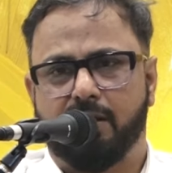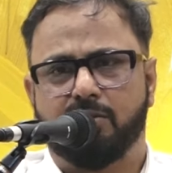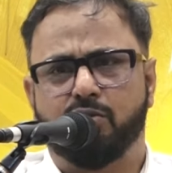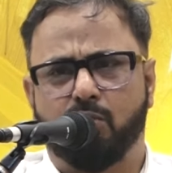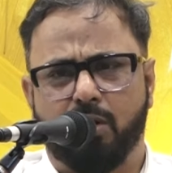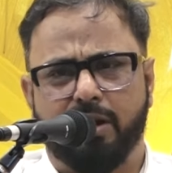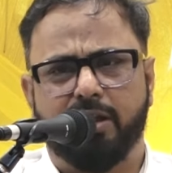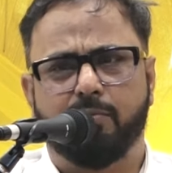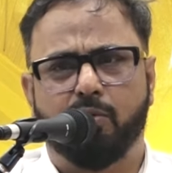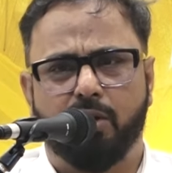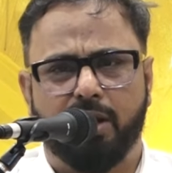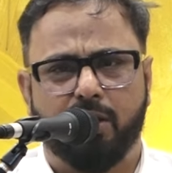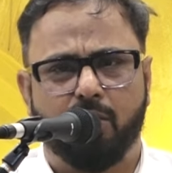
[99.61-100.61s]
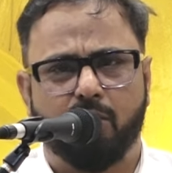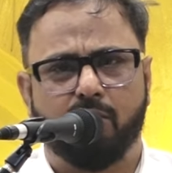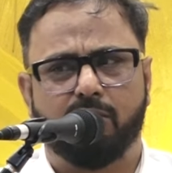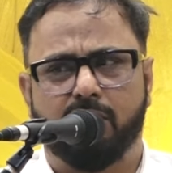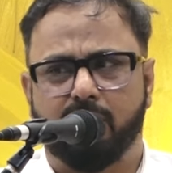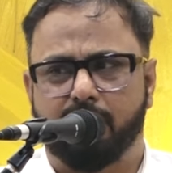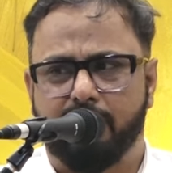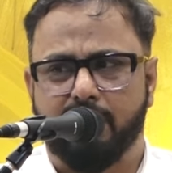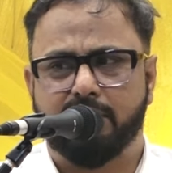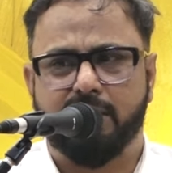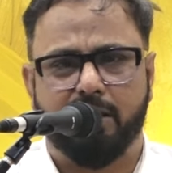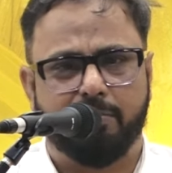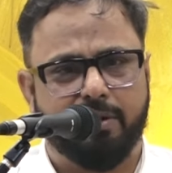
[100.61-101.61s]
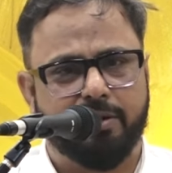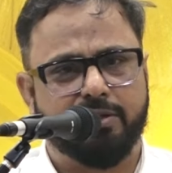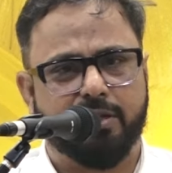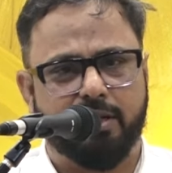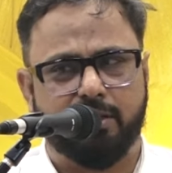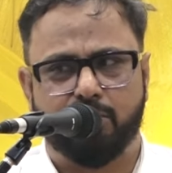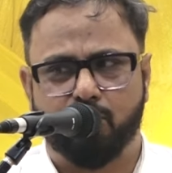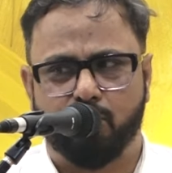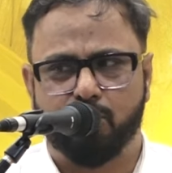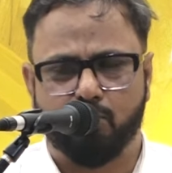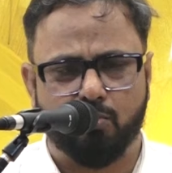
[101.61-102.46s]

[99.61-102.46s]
जो खड़ी बोली और ब्रज के बीच की जो